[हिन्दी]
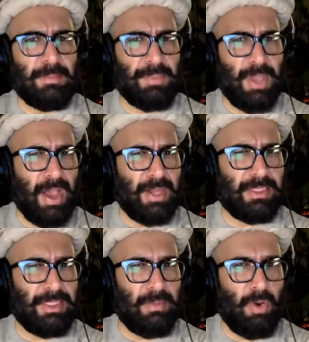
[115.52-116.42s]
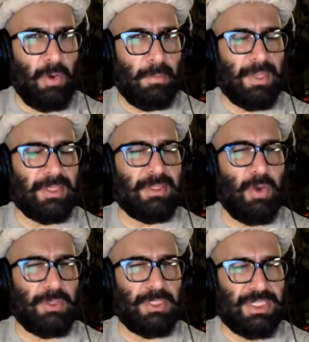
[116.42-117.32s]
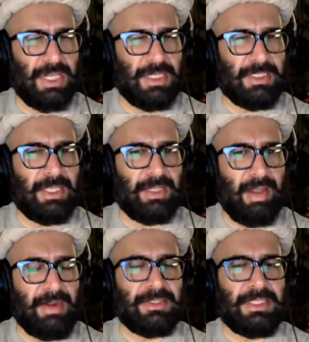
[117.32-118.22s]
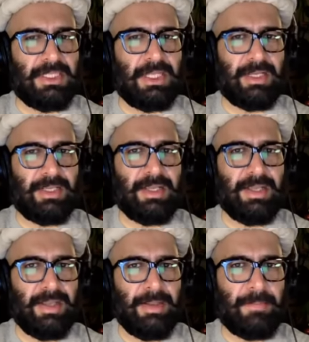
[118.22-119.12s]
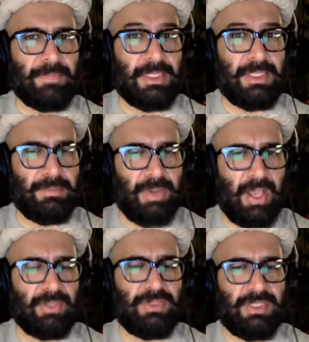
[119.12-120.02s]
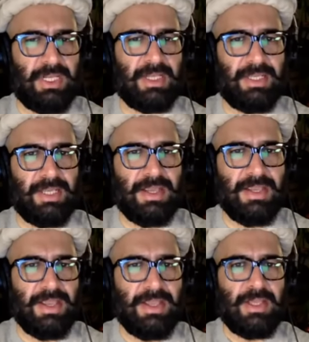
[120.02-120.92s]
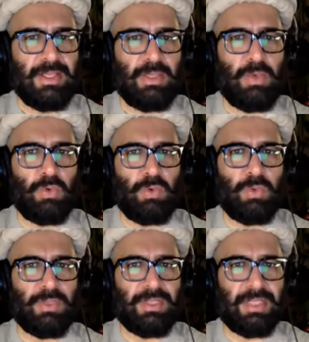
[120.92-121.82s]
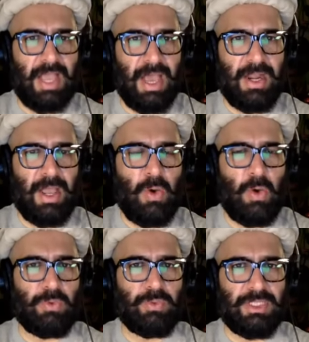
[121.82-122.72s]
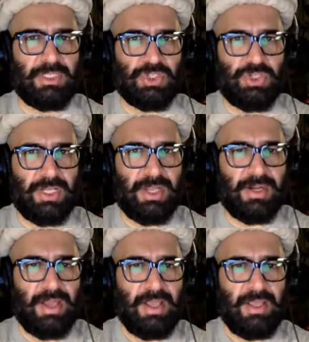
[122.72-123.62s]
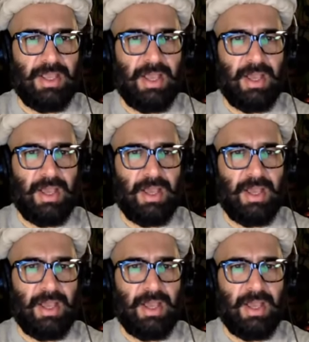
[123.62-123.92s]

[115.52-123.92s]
प्यार इतनी मोहब्बत और स्टिल इतनी क्लैरिटी से लिखे गए हैं इतनी बहादुरी से लिखे गए हैं कि उनको इधर दिखाना और उनकी तशरी करना